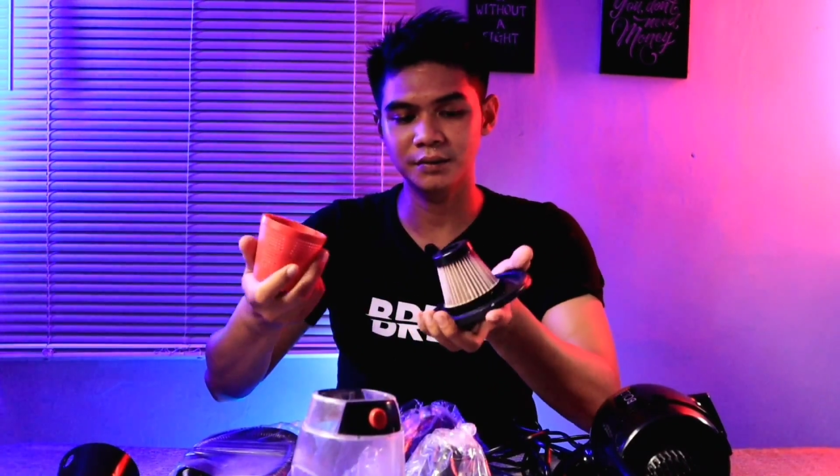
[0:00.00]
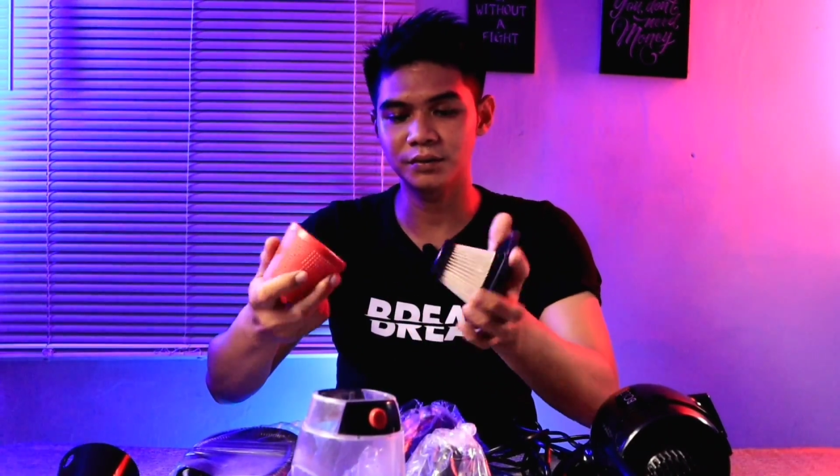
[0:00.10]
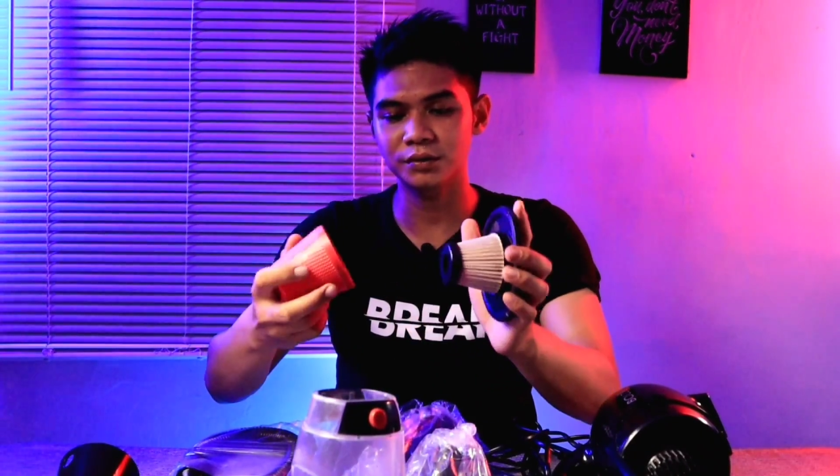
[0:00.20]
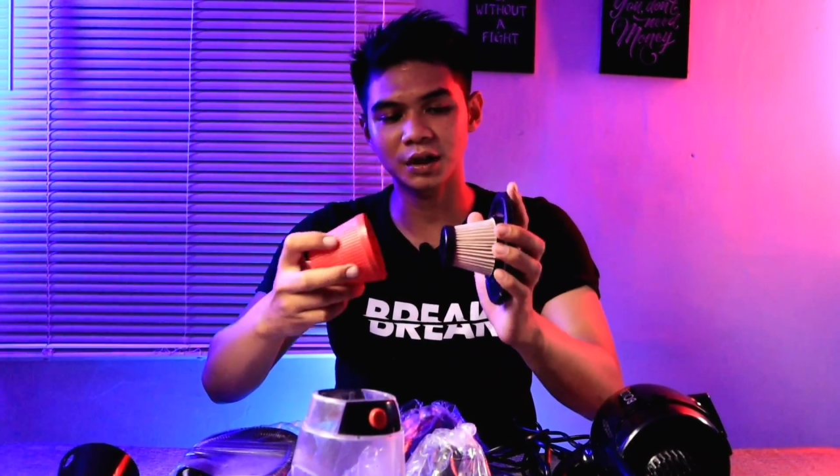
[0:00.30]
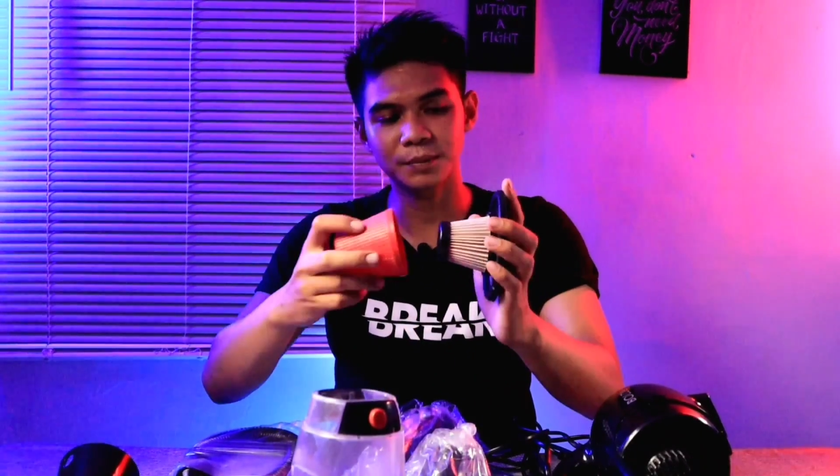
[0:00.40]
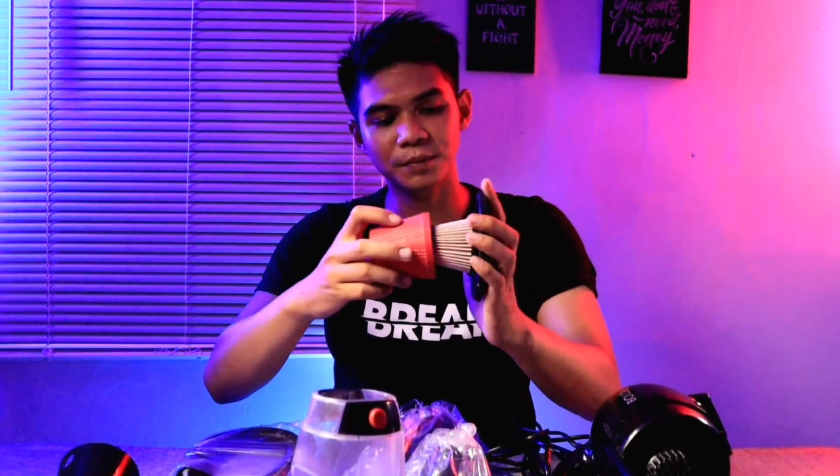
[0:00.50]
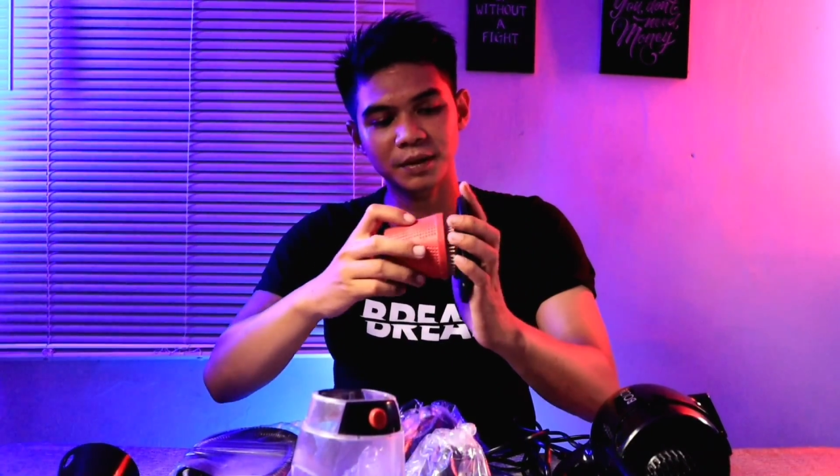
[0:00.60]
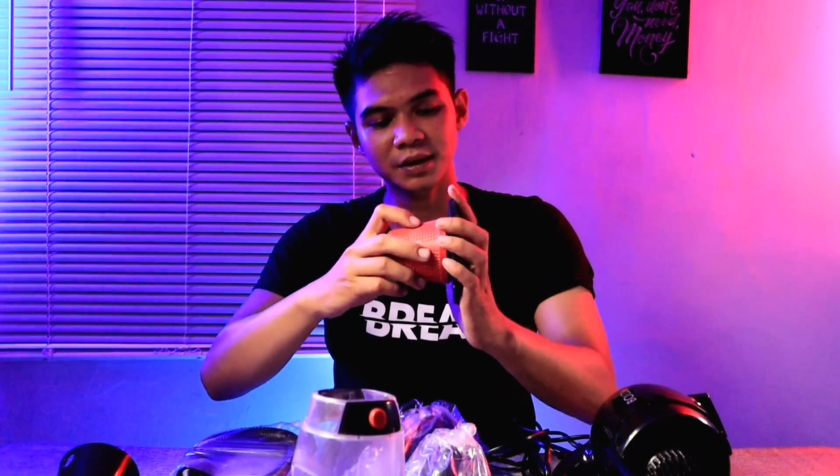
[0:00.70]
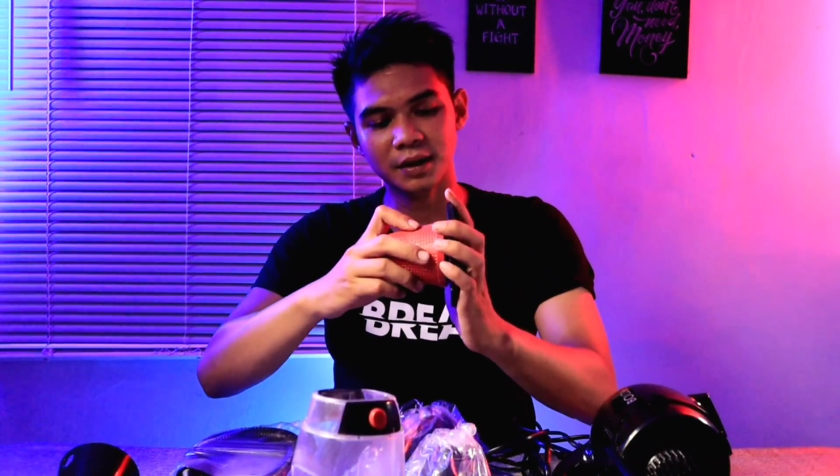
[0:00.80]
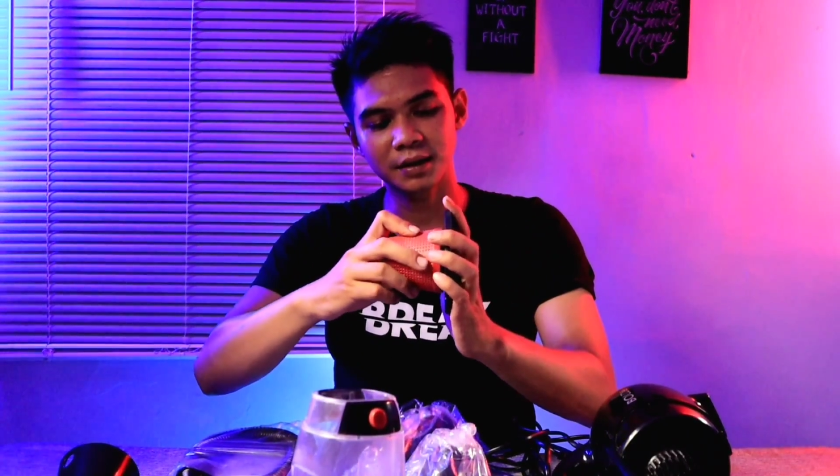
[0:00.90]
untuk cara
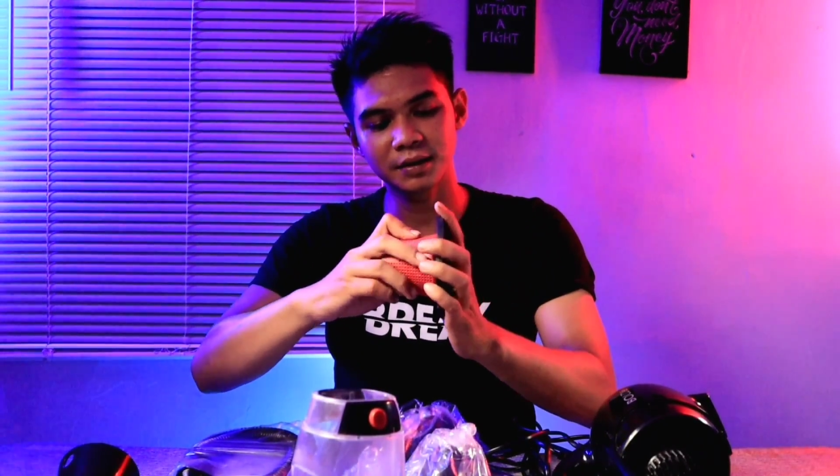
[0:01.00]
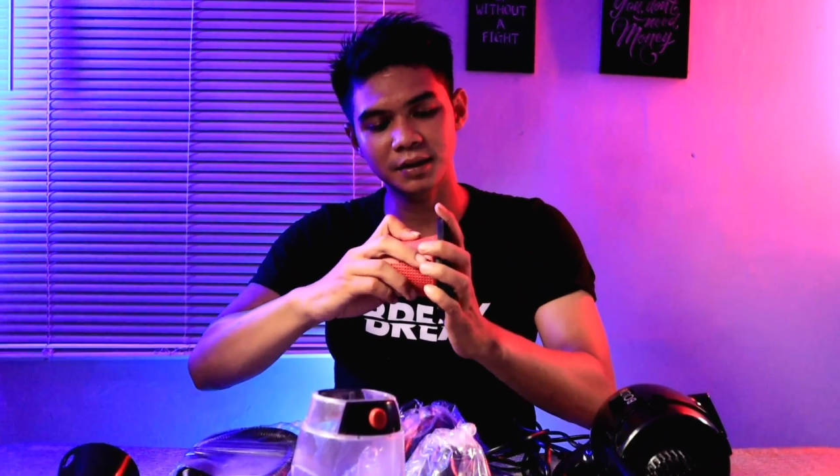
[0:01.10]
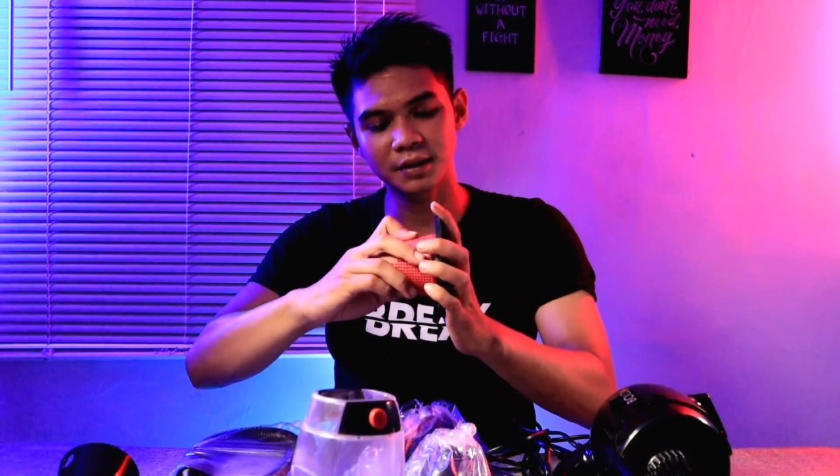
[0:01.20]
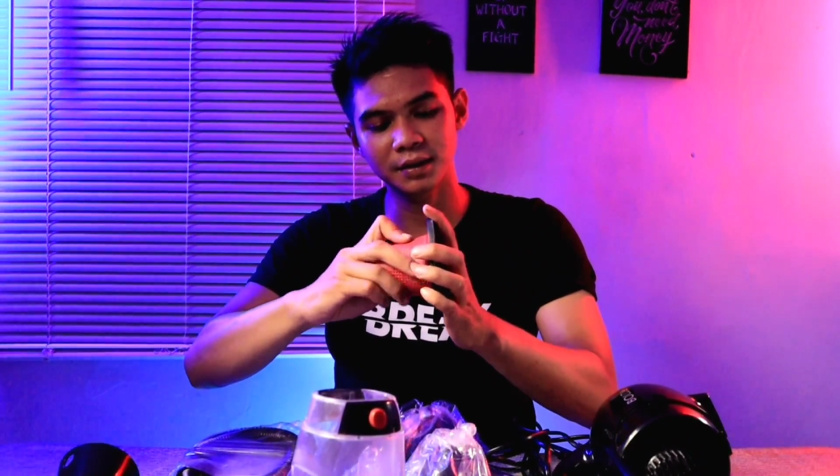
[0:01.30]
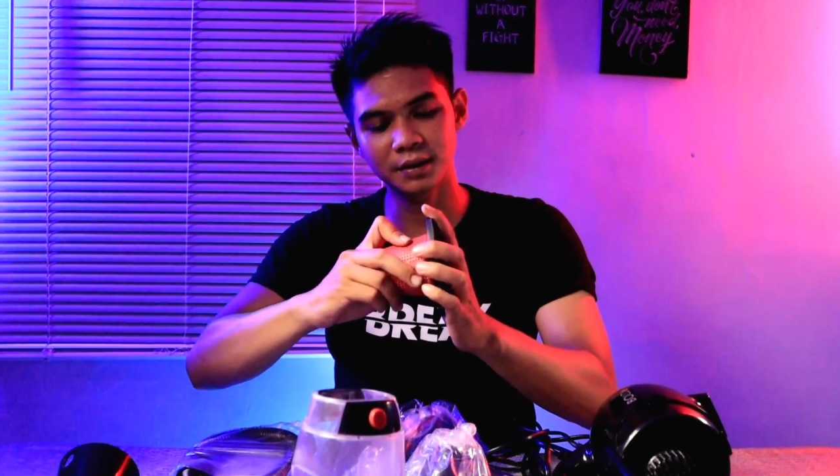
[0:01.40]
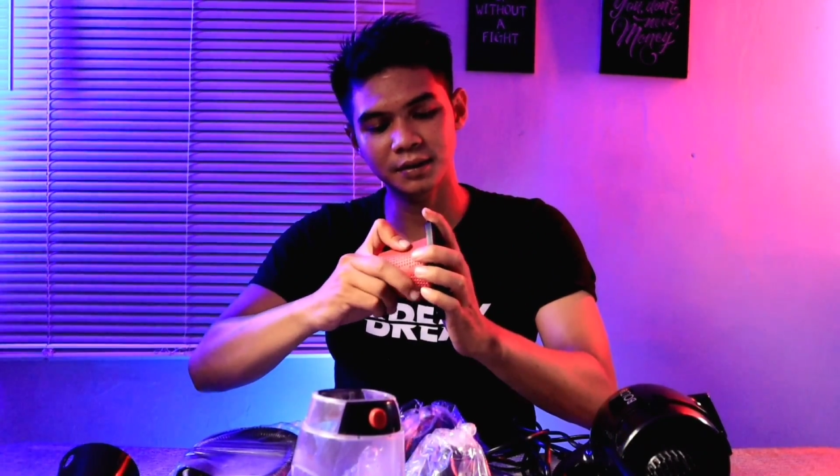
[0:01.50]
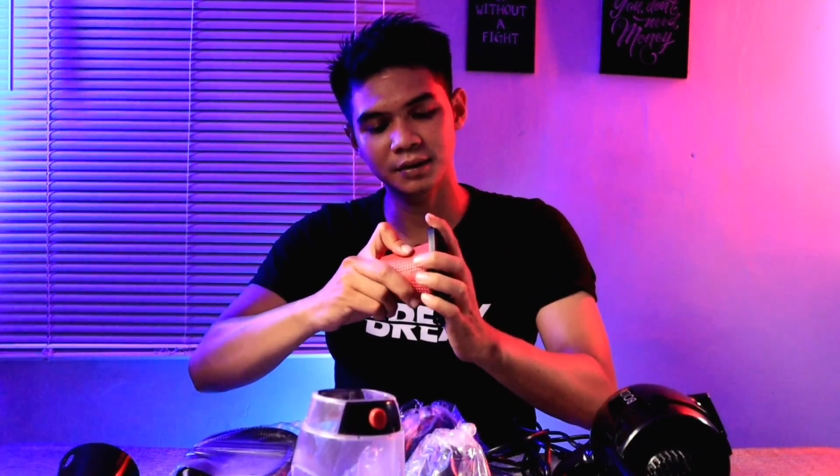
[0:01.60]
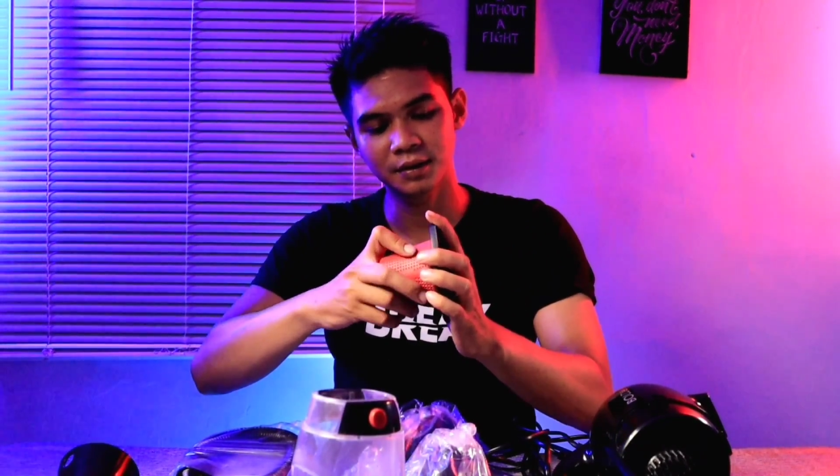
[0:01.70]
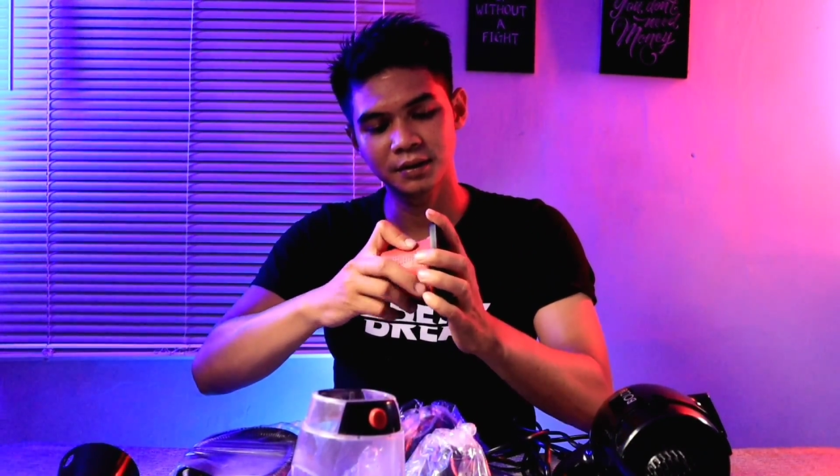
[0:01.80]
pemasangannya